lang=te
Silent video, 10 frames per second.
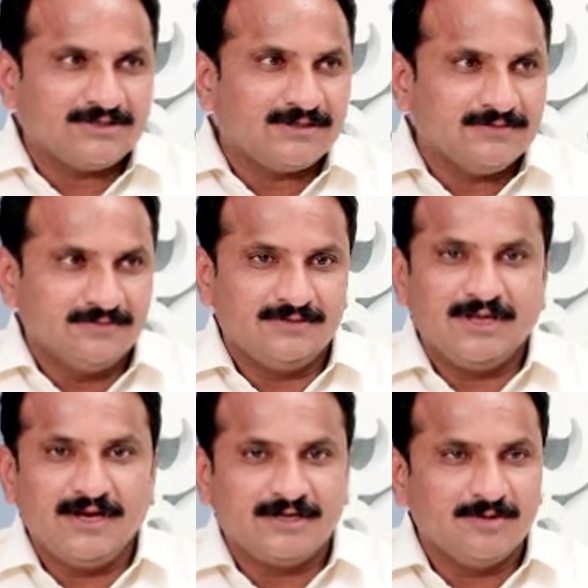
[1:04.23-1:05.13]
పర్సెంట్
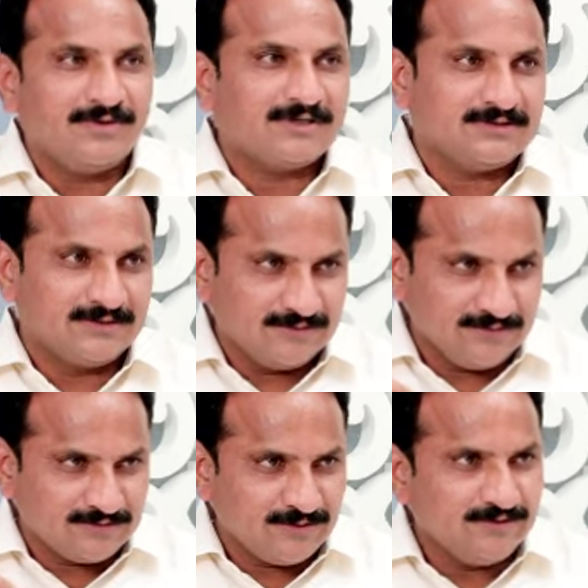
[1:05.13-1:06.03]
ఎయిటీ పర్సెంట్
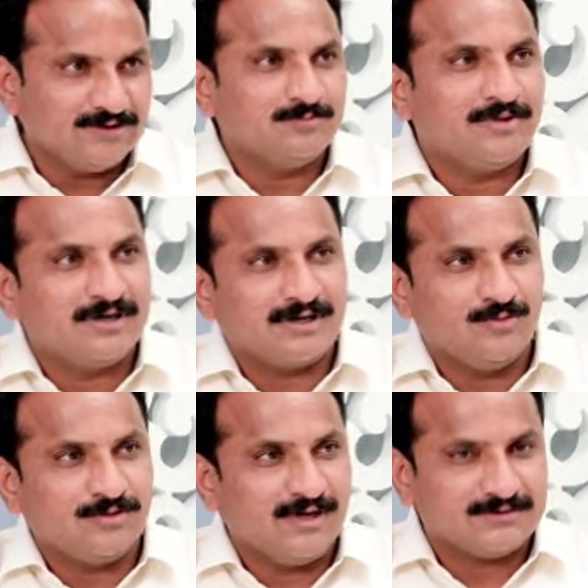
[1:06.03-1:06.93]
తెలుగుదేశం పార్టీకి
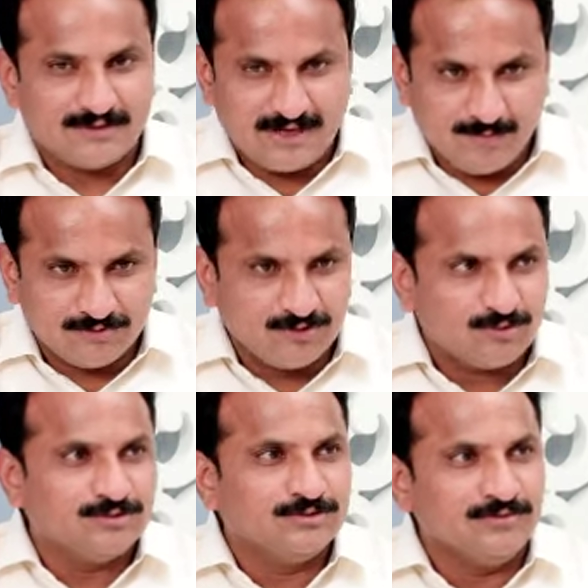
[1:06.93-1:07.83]
ఓట్లు వేస్తారు కాబట్టి
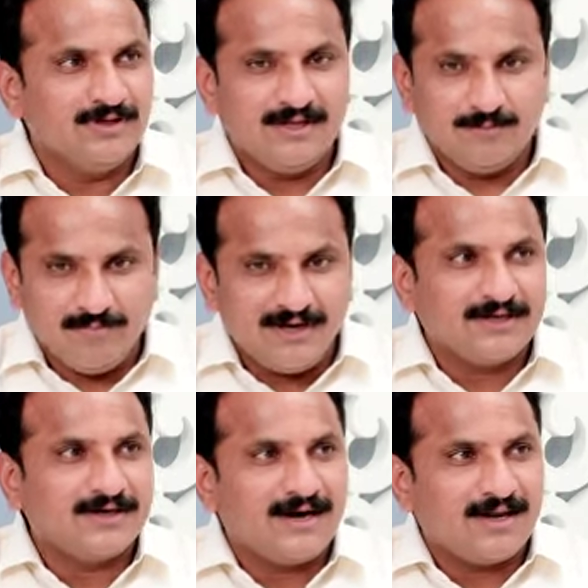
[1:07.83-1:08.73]
ఈరోజు
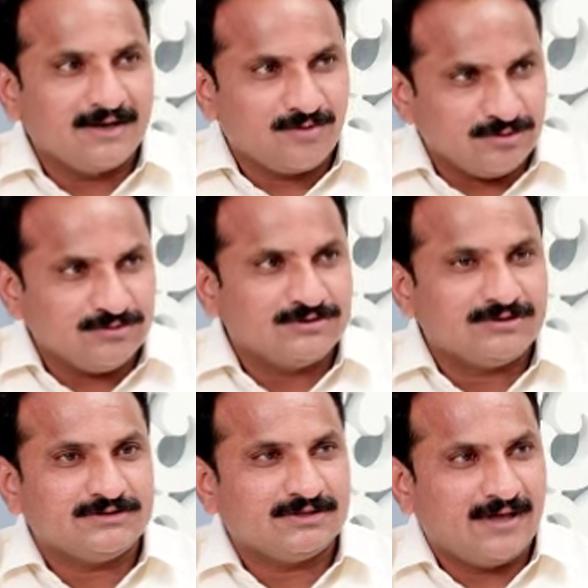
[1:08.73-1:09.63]
బయటికి రావడానికి కొంచెం
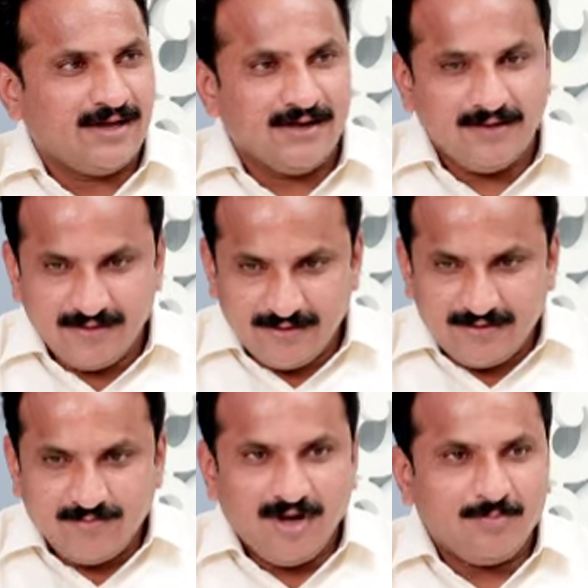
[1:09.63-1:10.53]
చిన్న చిన్న
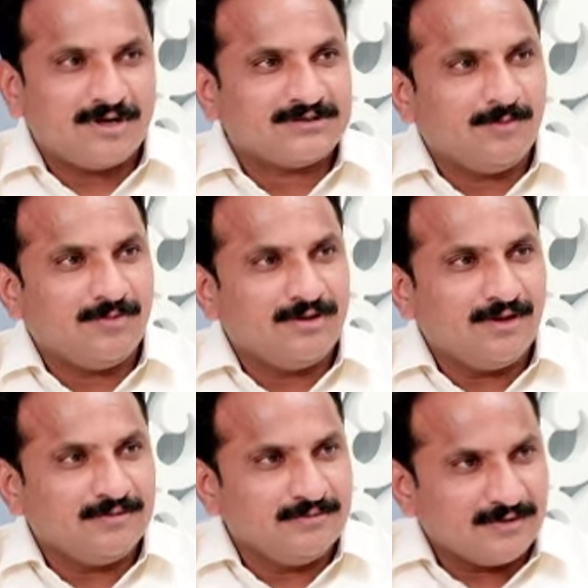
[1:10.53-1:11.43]
వ్యాపార
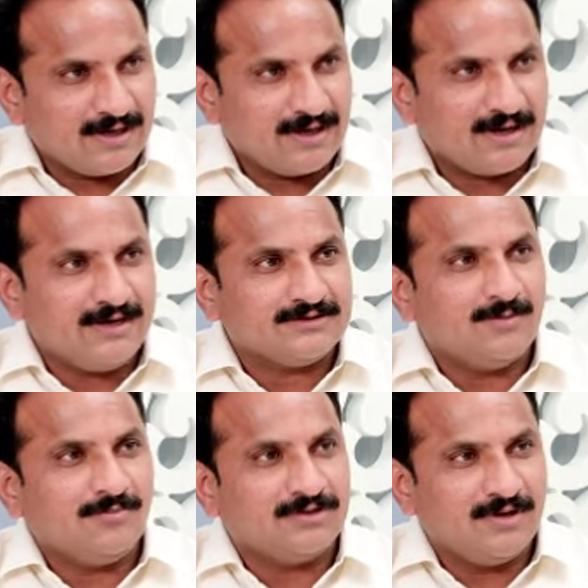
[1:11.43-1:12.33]
సంబంధాలు రకరకాల
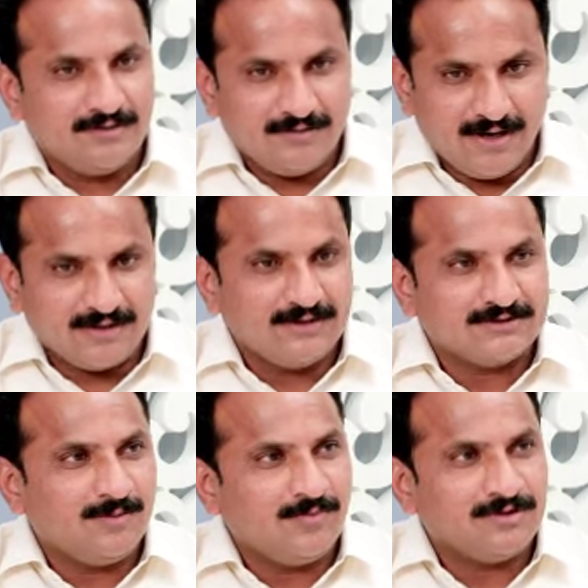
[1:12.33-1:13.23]
సంబంధాలు ఆర్థిక
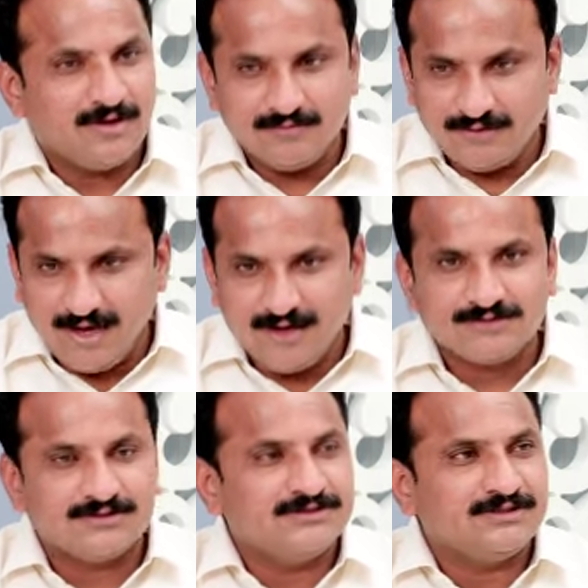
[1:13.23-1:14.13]
సంబంధాలు
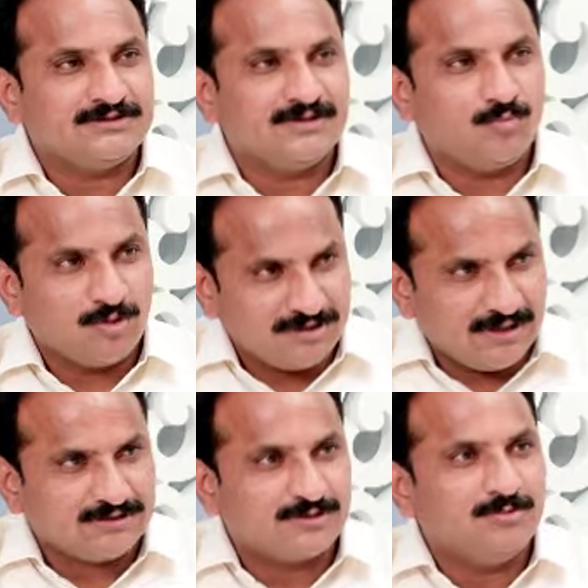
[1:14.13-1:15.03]
ల్యాండ్స్ రిజిస్ట్రేషన్లు ప్రొబిటీ
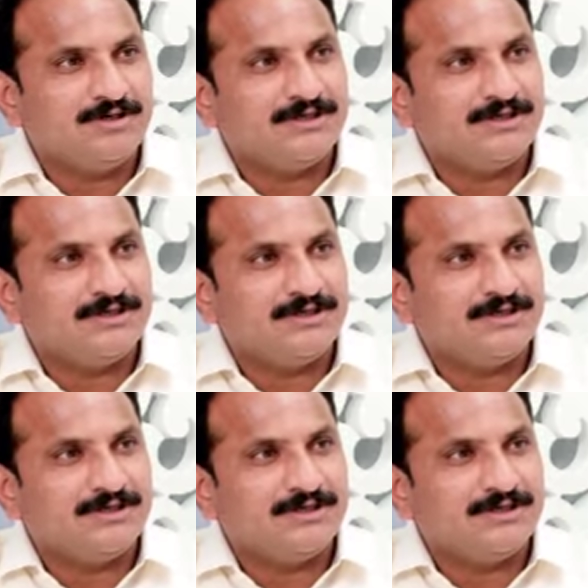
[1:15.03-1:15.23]
లిస్టులో